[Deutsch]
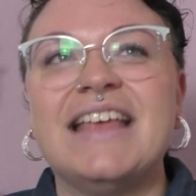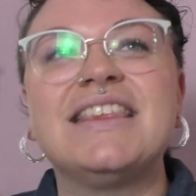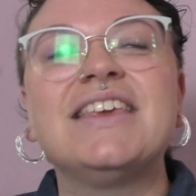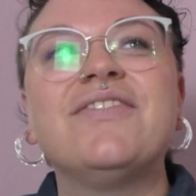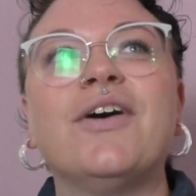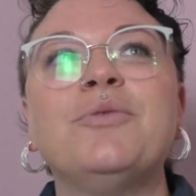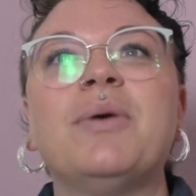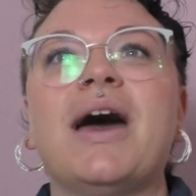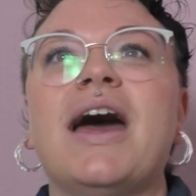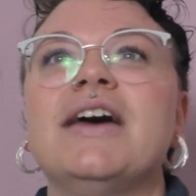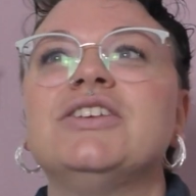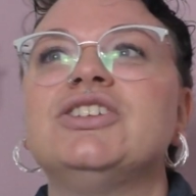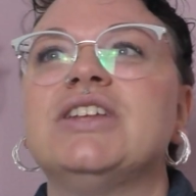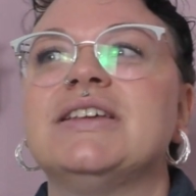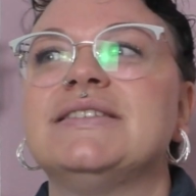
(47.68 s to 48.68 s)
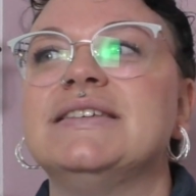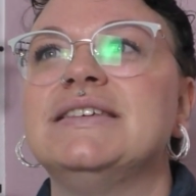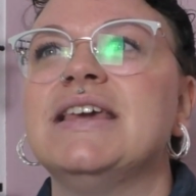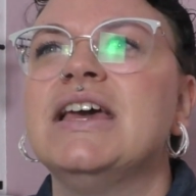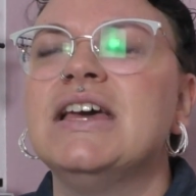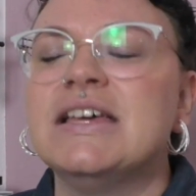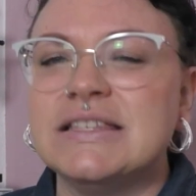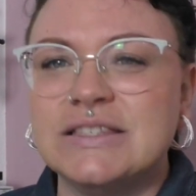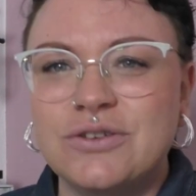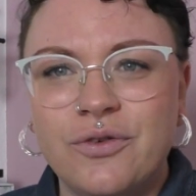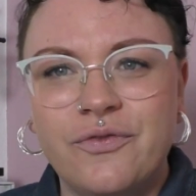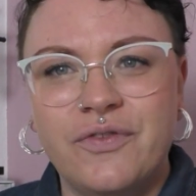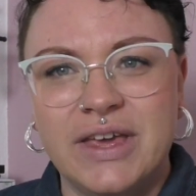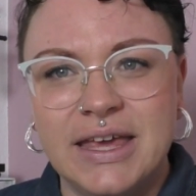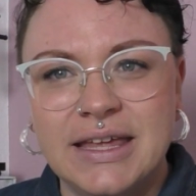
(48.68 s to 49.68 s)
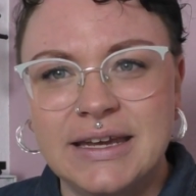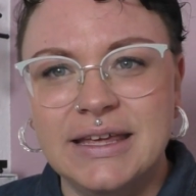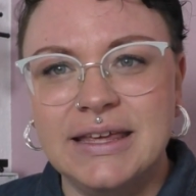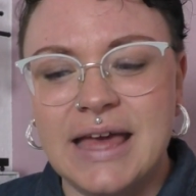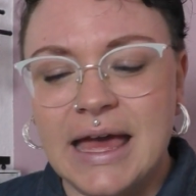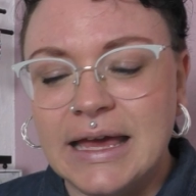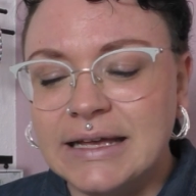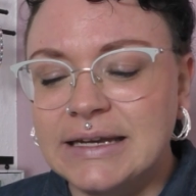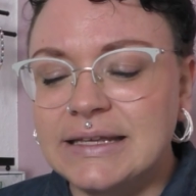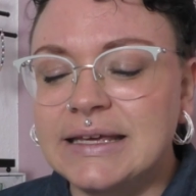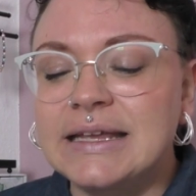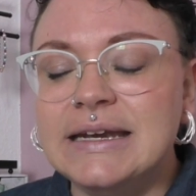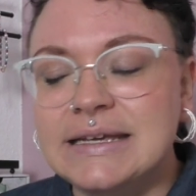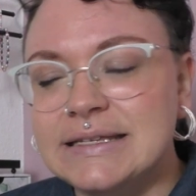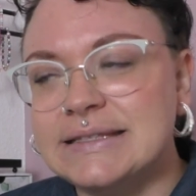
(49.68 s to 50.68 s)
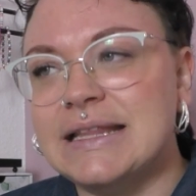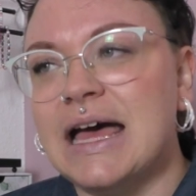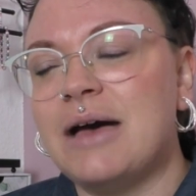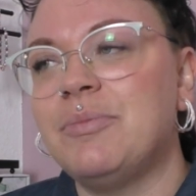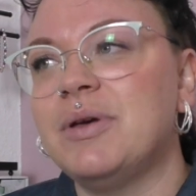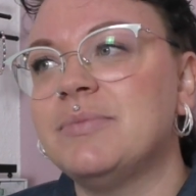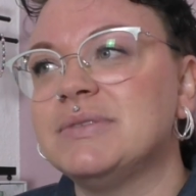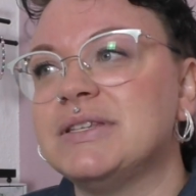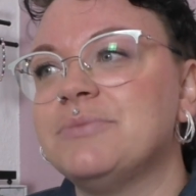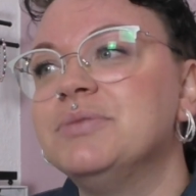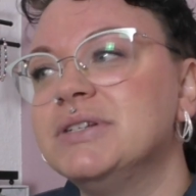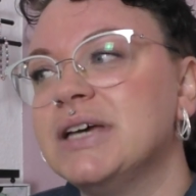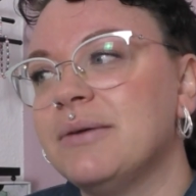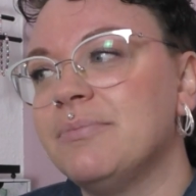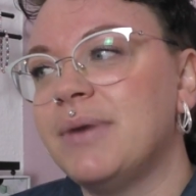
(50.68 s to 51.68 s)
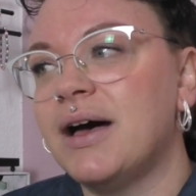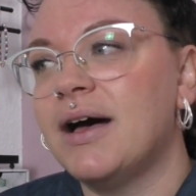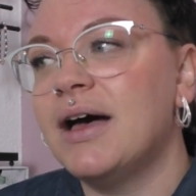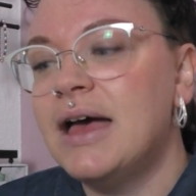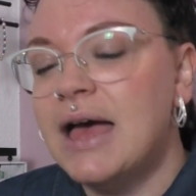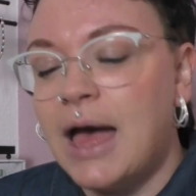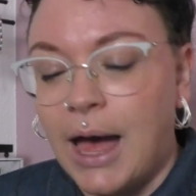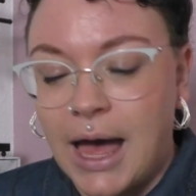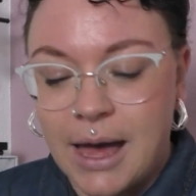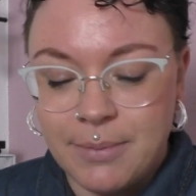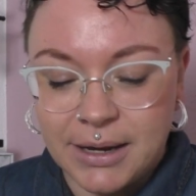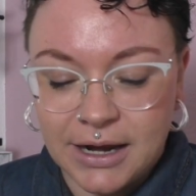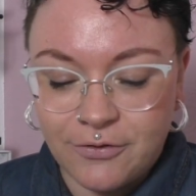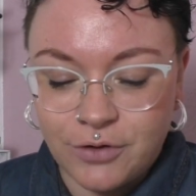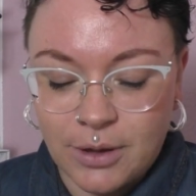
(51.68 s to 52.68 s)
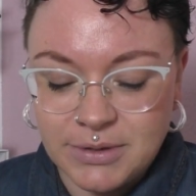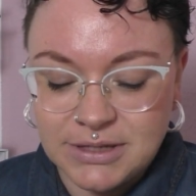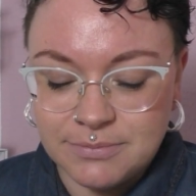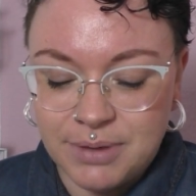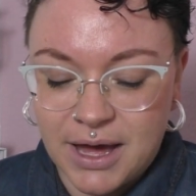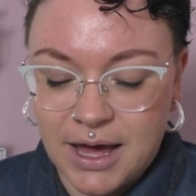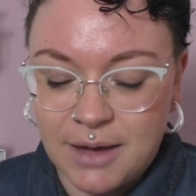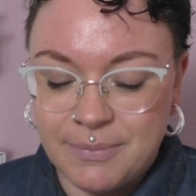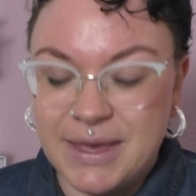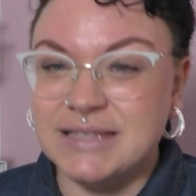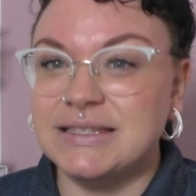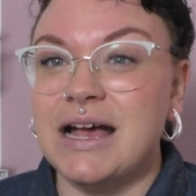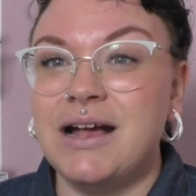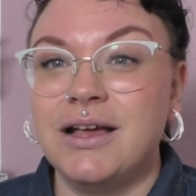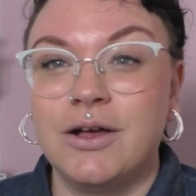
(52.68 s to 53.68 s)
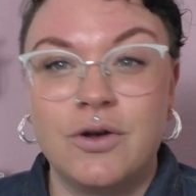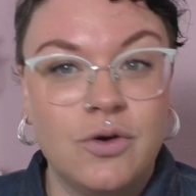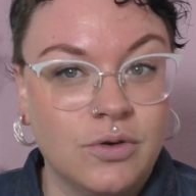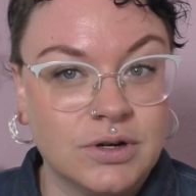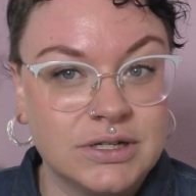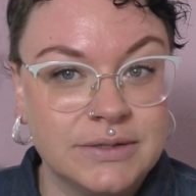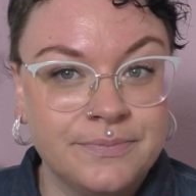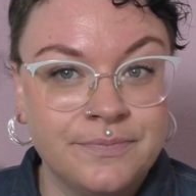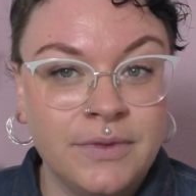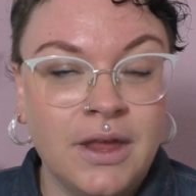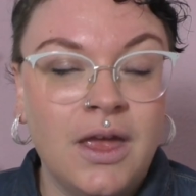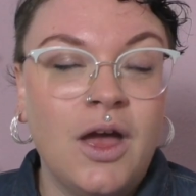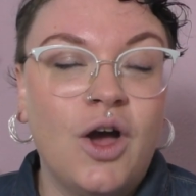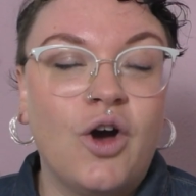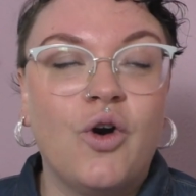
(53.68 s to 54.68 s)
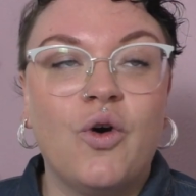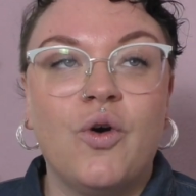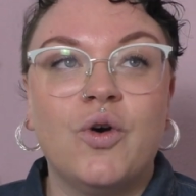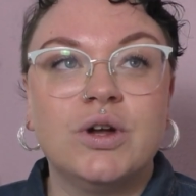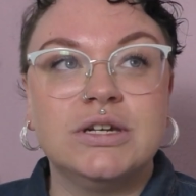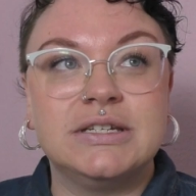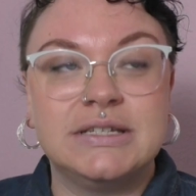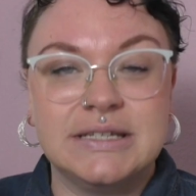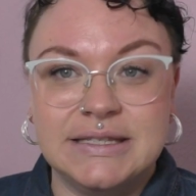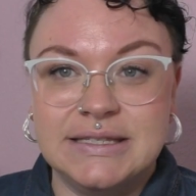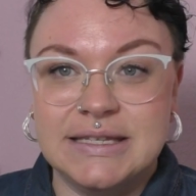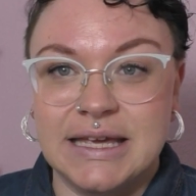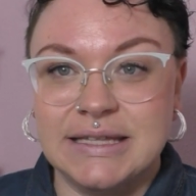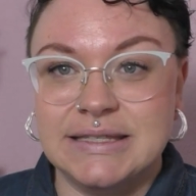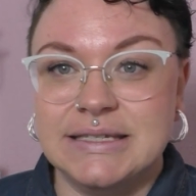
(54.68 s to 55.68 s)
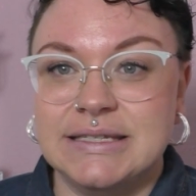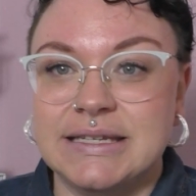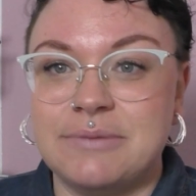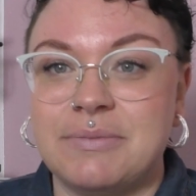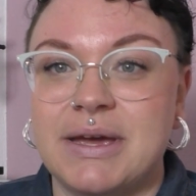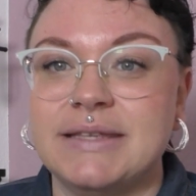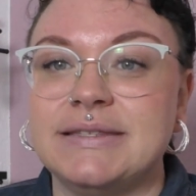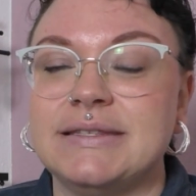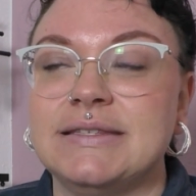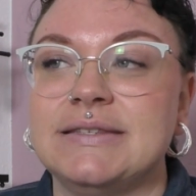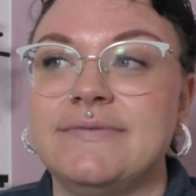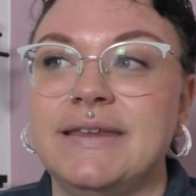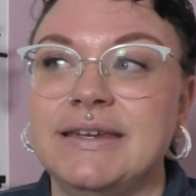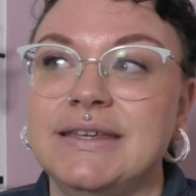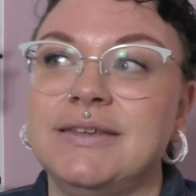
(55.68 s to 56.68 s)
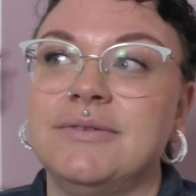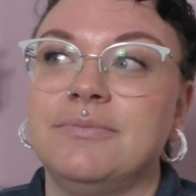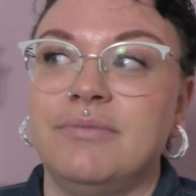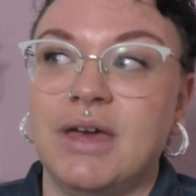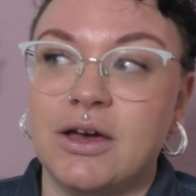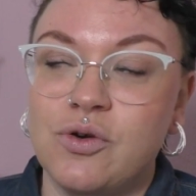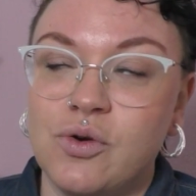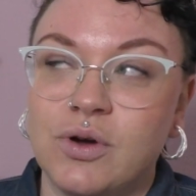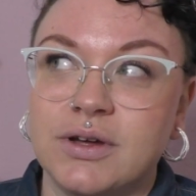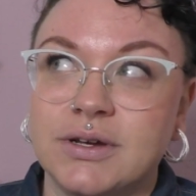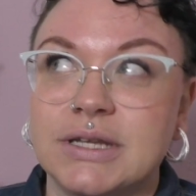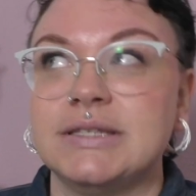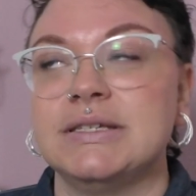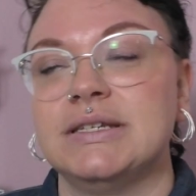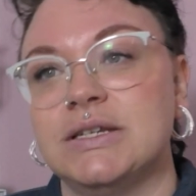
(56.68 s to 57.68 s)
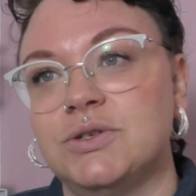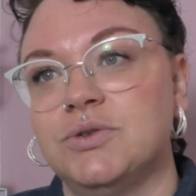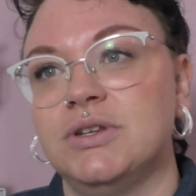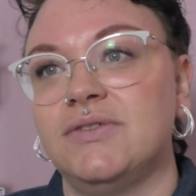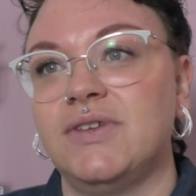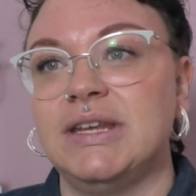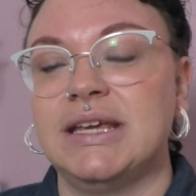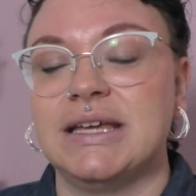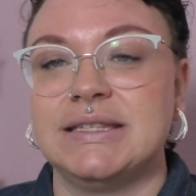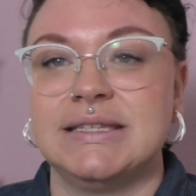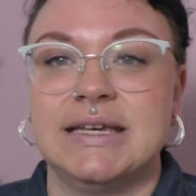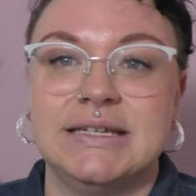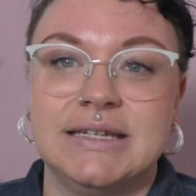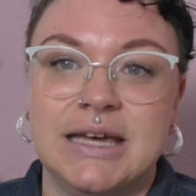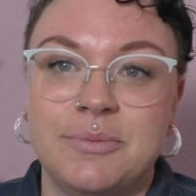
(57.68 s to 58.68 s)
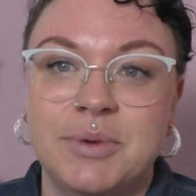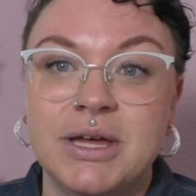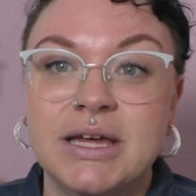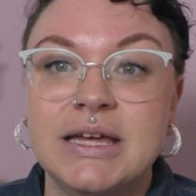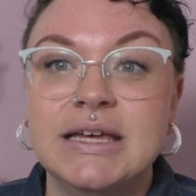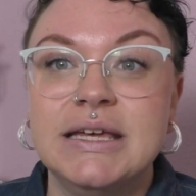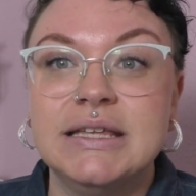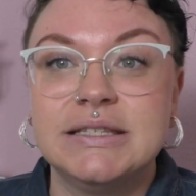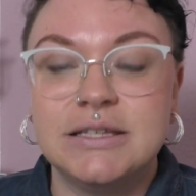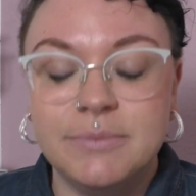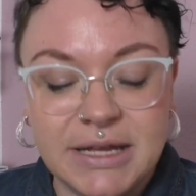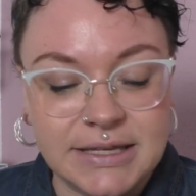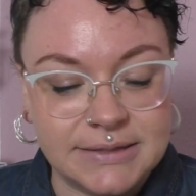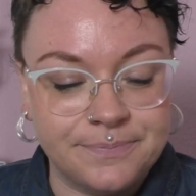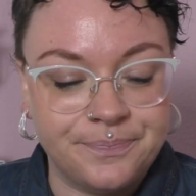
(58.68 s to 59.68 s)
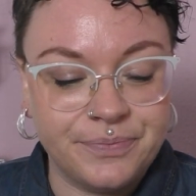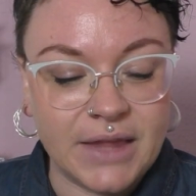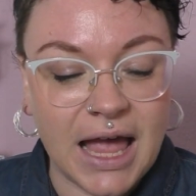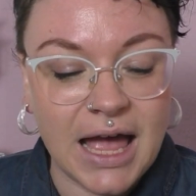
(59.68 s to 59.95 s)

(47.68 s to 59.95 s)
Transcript: Also ich war überrascht, dass ich so wenig eigentlich gelesen habe im September, aber dafür habe ich ein paar mehr Sachen geguckt. Und das zeigt sich dann meistens, wenn ich mehr gucke, dass ich natürlich weniger Zeit habe zum Lesen.